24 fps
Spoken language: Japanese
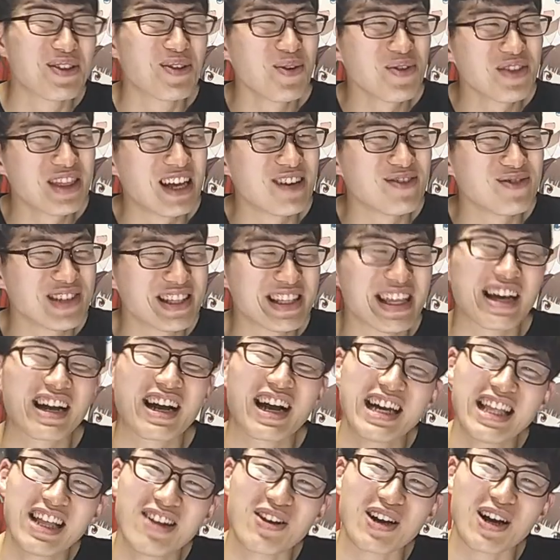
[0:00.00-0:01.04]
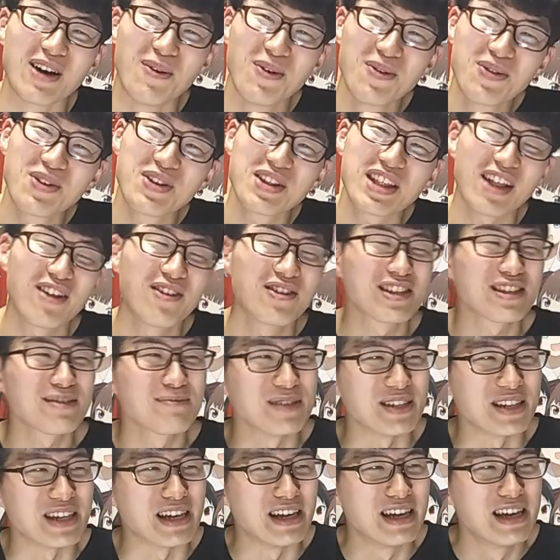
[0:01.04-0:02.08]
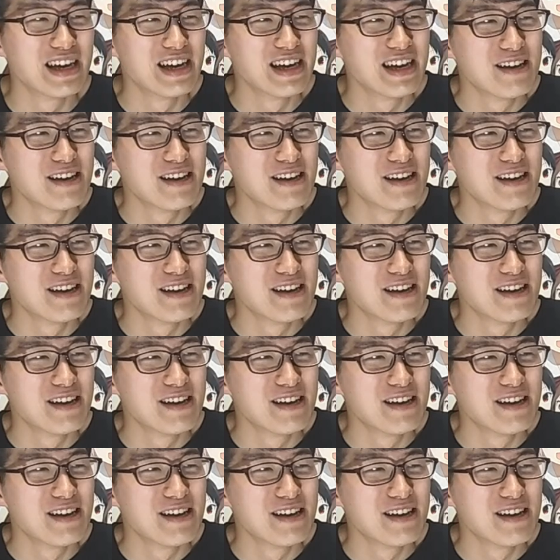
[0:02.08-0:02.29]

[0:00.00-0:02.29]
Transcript: どんな風に展開になるのか本当に楽しみに、